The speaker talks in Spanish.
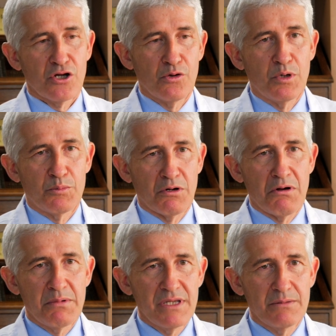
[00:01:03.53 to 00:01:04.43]
Como el
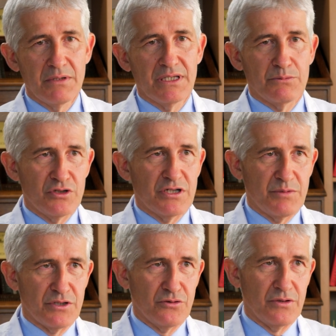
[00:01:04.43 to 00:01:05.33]
problema principal de muchas
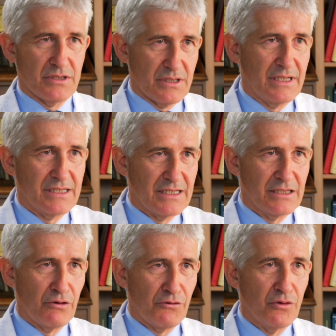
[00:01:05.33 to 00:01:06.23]
personas en esta
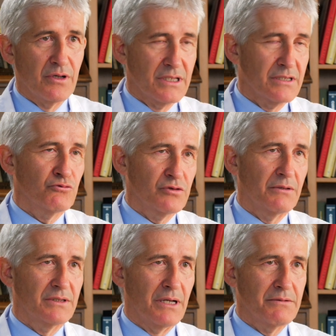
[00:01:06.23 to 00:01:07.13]
situación es
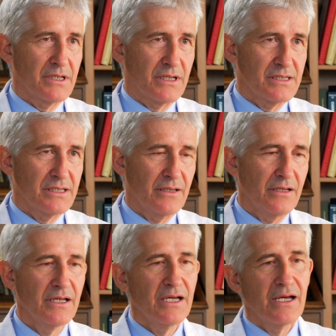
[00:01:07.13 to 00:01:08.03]
justamente la vista
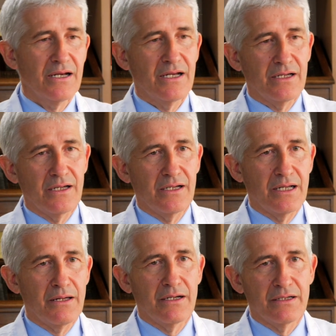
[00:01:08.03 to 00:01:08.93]
cansada,
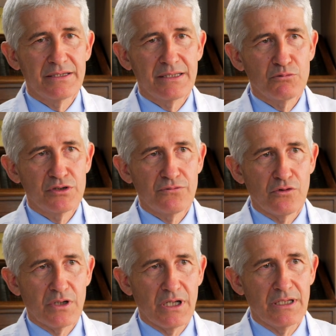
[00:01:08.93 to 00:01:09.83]
la, lente
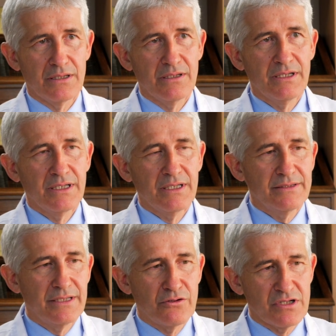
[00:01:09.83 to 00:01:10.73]
multifocal
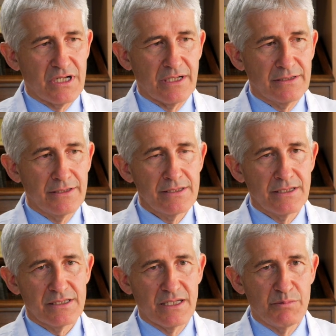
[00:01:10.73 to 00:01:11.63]
tiene unas
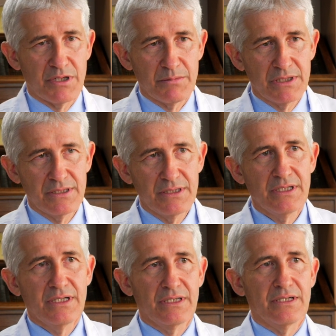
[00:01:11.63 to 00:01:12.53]
características que permite
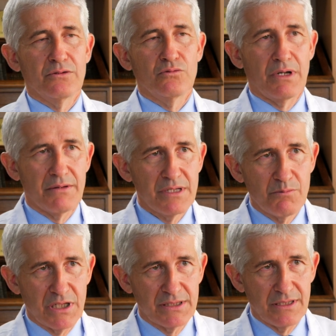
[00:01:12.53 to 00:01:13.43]
que una vez
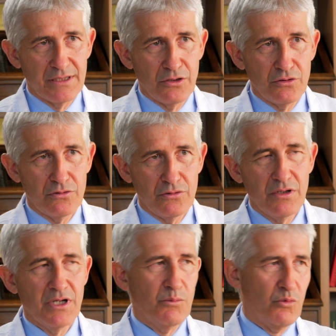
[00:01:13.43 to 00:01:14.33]
implantada en el
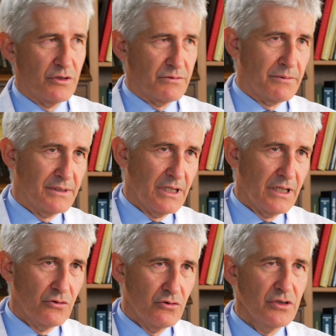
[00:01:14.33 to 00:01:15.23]
ojo puedes ver bien de
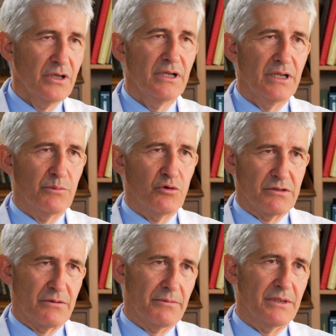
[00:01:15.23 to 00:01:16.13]
lejos y
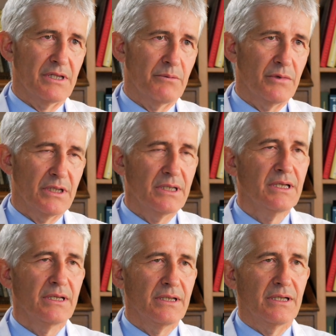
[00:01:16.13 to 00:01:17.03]
puedes ver bien también
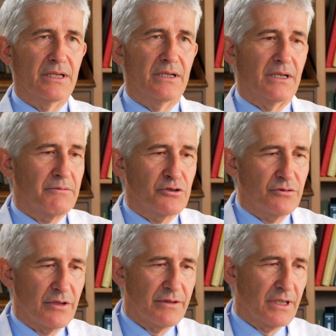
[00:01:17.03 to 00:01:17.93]
en la,
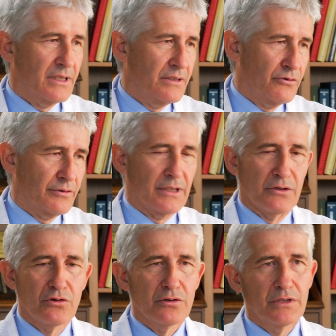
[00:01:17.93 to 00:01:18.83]
visión de cerca,
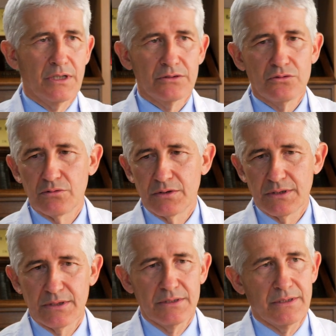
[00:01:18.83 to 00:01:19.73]
ordenador, de
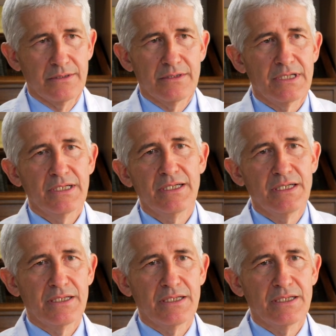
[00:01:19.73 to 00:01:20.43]
lectura, etc.